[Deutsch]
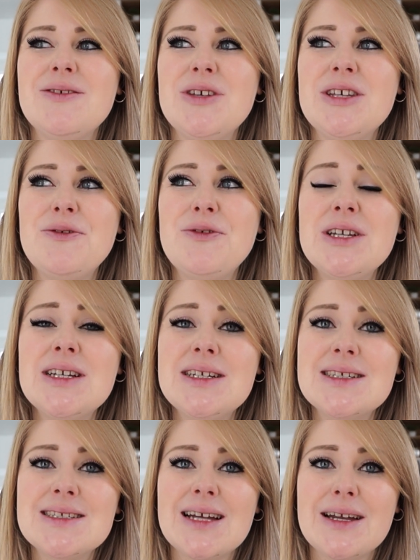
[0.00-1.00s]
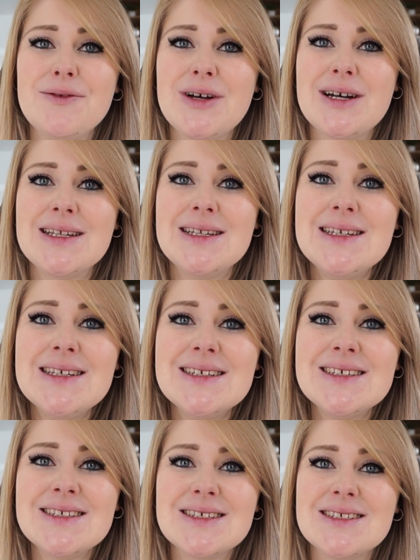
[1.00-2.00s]
ich finde das einfach
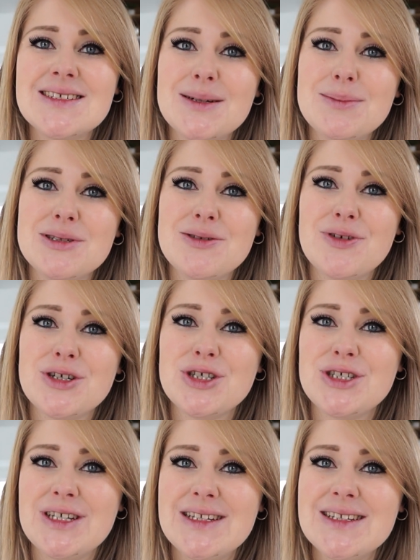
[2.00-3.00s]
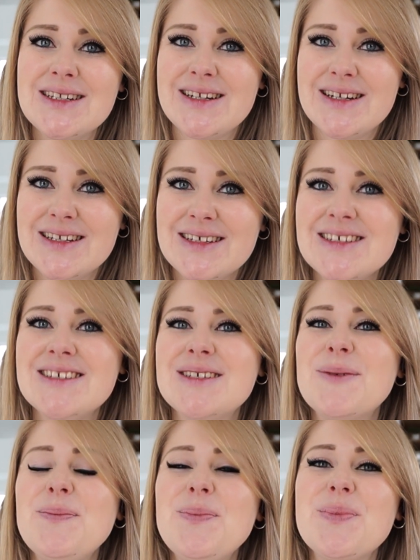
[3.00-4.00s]
nicht selbstverständlich,